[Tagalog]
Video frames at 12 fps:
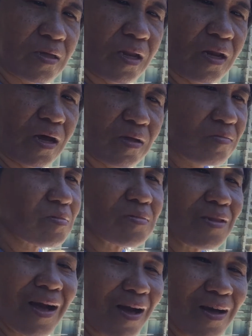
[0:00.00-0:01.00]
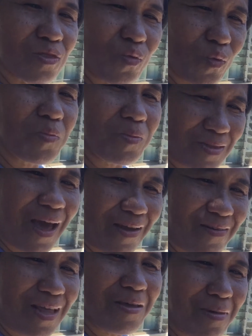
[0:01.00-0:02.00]
kana di ka katuo but I
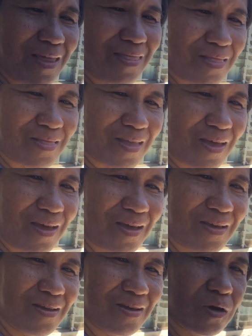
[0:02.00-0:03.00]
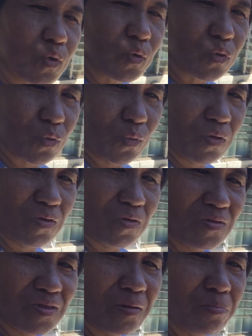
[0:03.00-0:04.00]
really made that gruto
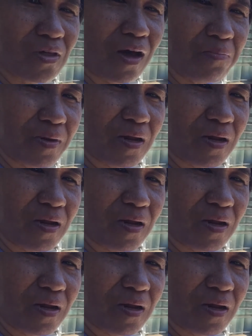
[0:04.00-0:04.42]
gibutangan pa